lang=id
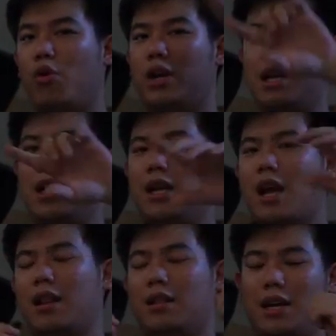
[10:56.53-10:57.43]
body
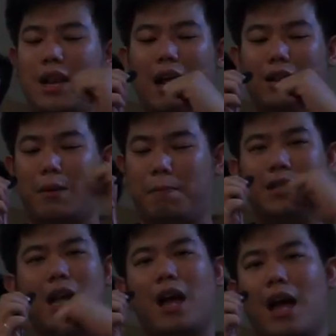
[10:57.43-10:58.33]
yang tidak
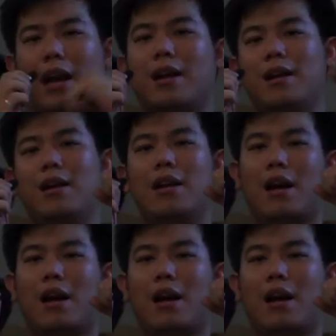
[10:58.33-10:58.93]
terpisahkan